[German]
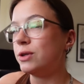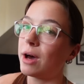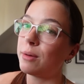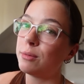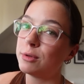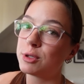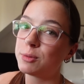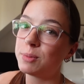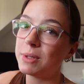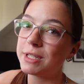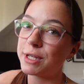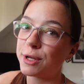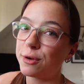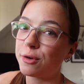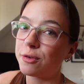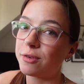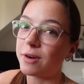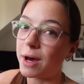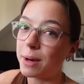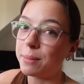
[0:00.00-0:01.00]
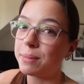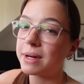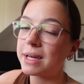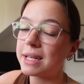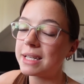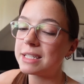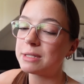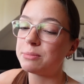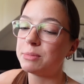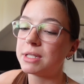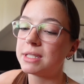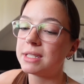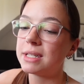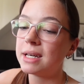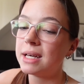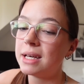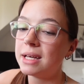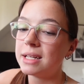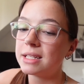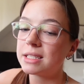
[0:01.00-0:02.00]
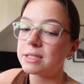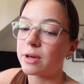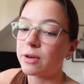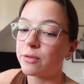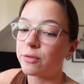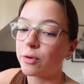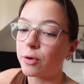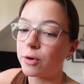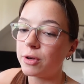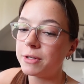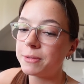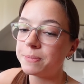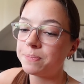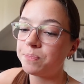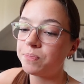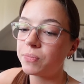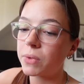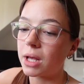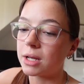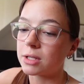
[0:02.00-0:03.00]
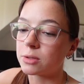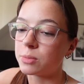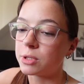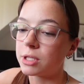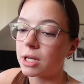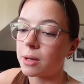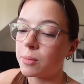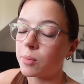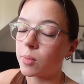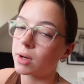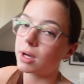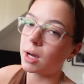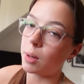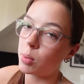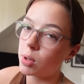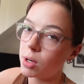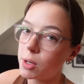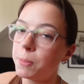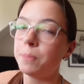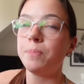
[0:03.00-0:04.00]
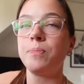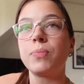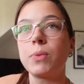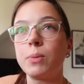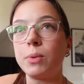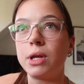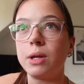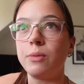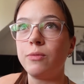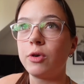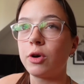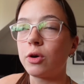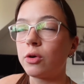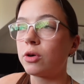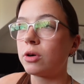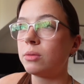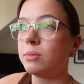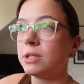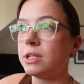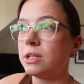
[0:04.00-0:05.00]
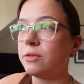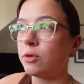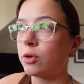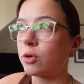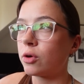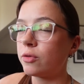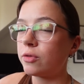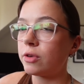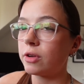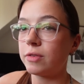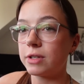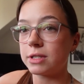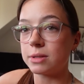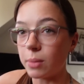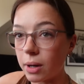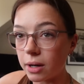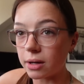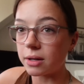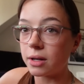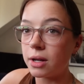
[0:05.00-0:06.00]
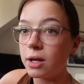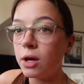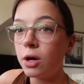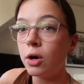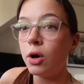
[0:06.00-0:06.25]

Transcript: Wir haben uns später noch verabredet mit zwei Freunden, also mit einem Couple, mit dem wir auch, mit denen wir auch öfter was machen.